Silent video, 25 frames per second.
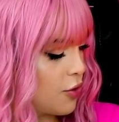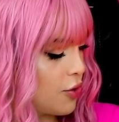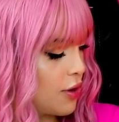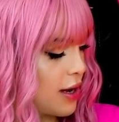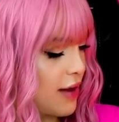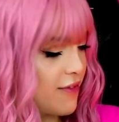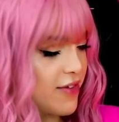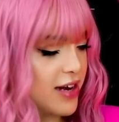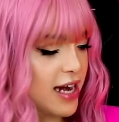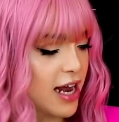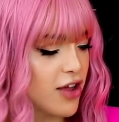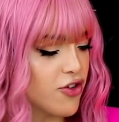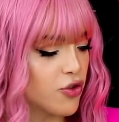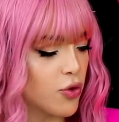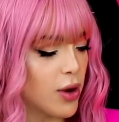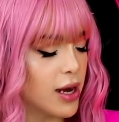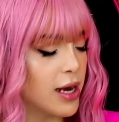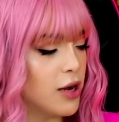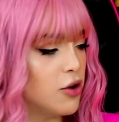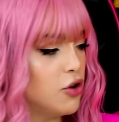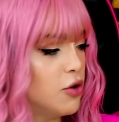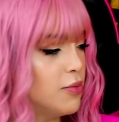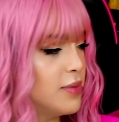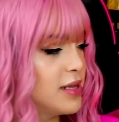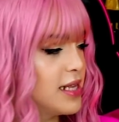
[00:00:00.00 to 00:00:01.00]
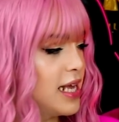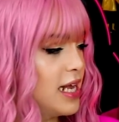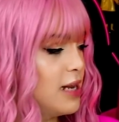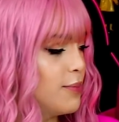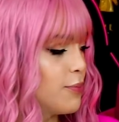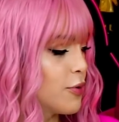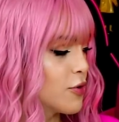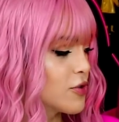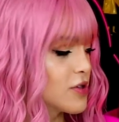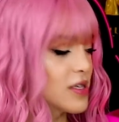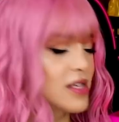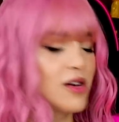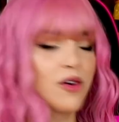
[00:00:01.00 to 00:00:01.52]
Na verdade, qual é que é o nome dele,
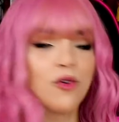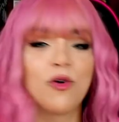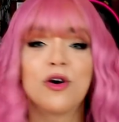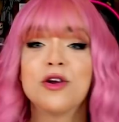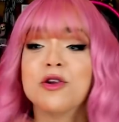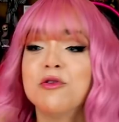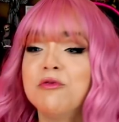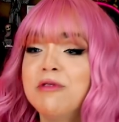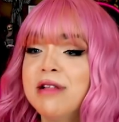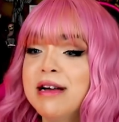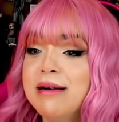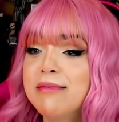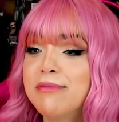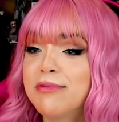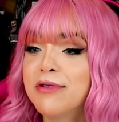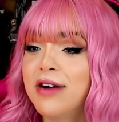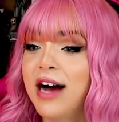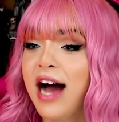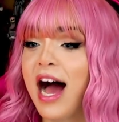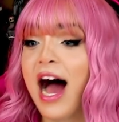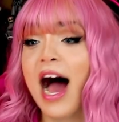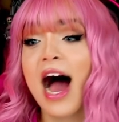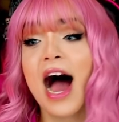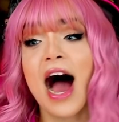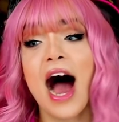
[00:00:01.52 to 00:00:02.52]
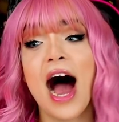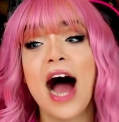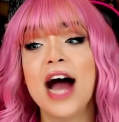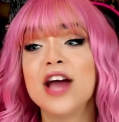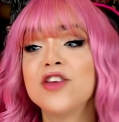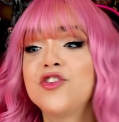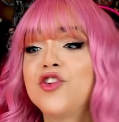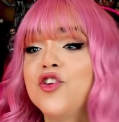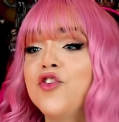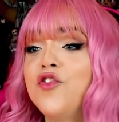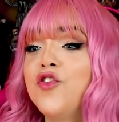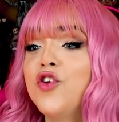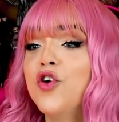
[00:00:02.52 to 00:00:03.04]
produção? Agora não lembro. A
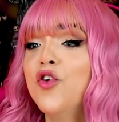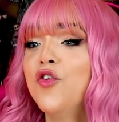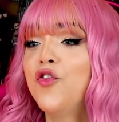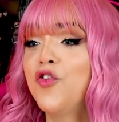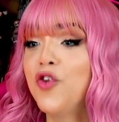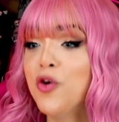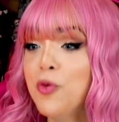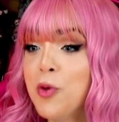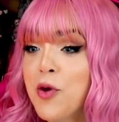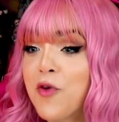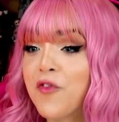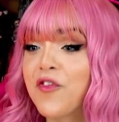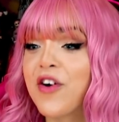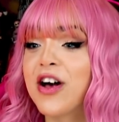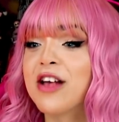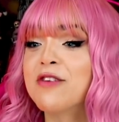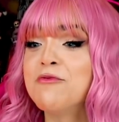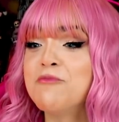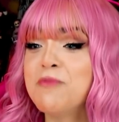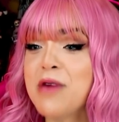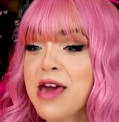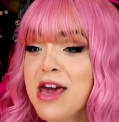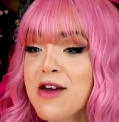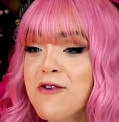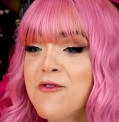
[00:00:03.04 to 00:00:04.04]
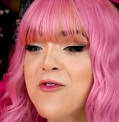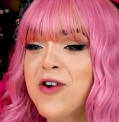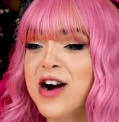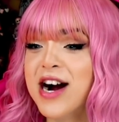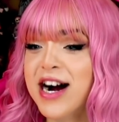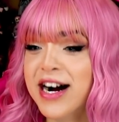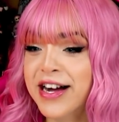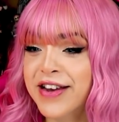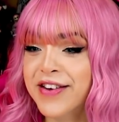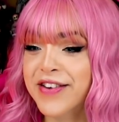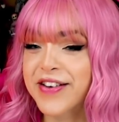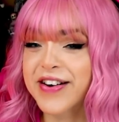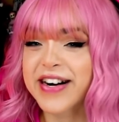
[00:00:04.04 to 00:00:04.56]
gente viu o filme faz meio
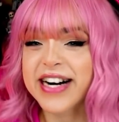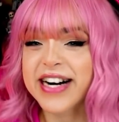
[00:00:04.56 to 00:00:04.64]
ano.